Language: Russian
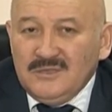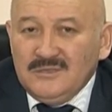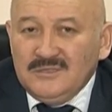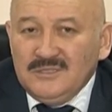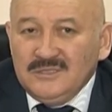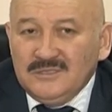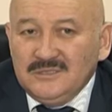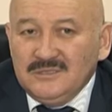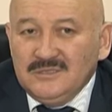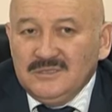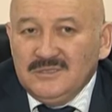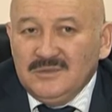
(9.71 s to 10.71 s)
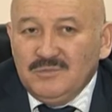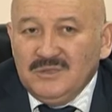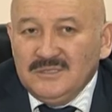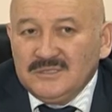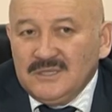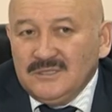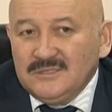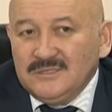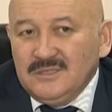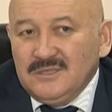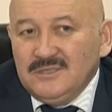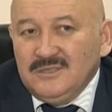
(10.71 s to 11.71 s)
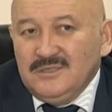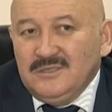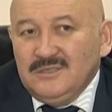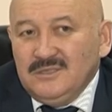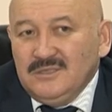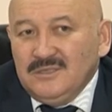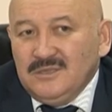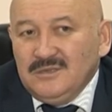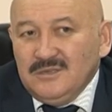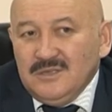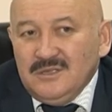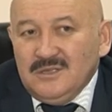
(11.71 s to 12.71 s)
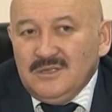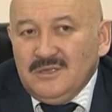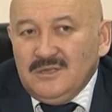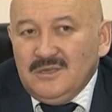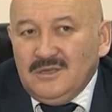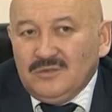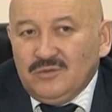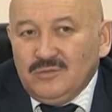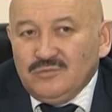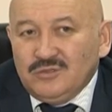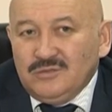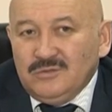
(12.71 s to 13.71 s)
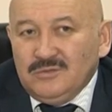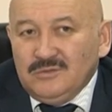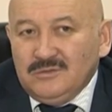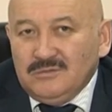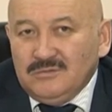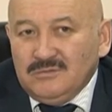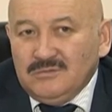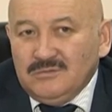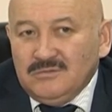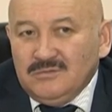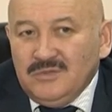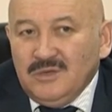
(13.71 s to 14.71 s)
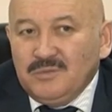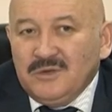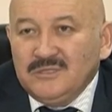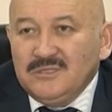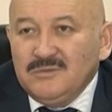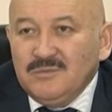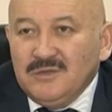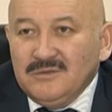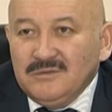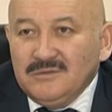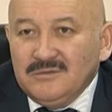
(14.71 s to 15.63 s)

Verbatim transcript: И здесь э, было сказано и о том, что э, необходимо